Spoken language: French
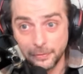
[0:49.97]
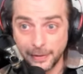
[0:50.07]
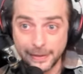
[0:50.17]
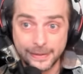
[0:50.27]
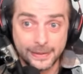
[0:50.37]
On
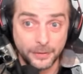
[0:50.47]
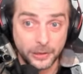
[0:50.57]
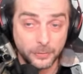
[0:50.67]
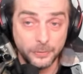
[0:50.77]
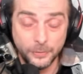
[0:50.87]
l'a testé avec
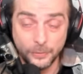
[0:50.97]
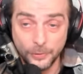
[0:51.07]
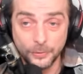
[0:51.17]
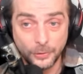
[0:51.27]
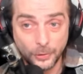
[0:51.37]
une,
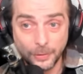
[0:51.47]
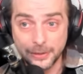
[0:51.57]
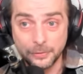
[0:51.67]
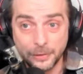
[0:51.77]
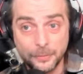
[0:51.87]
deux, trois
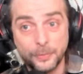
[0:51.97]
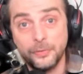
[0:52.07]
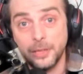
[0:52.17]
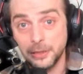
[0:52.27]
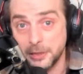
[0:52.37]
étoiles pour
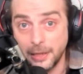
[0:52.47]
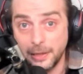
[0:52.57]
voir déjà